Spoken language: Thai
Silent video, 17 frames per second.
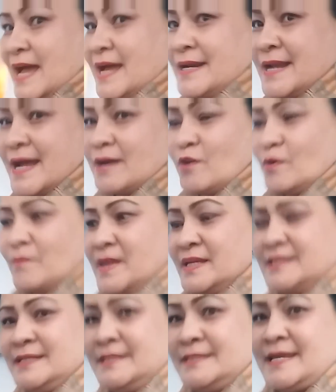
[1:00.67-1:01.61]
ศานางออกมา
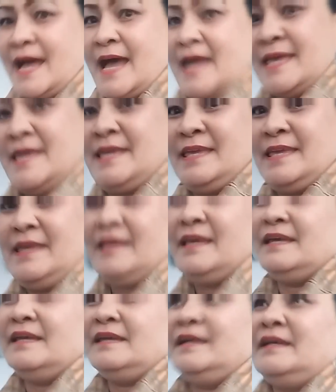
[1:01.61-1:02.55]
เฉิดฉาย
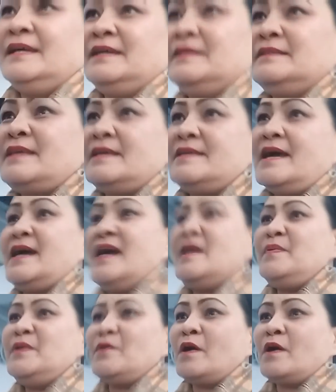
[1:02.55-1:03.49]
แต่อยาก
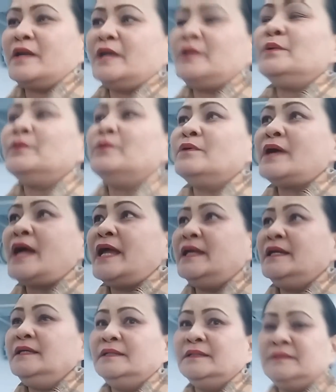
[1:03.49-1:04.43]
ให้พี่น้องได้ดูไง
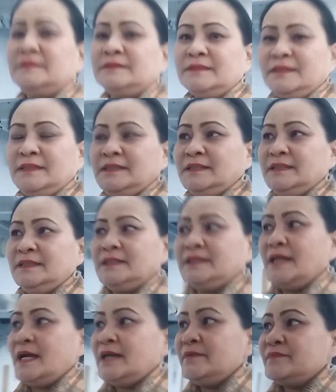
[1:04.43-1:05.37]

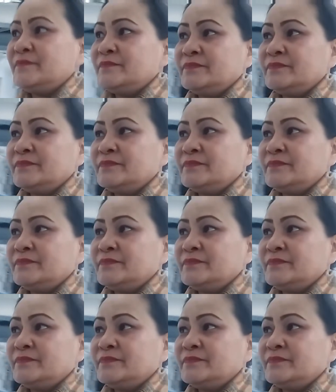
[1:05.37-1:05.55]
นะคะ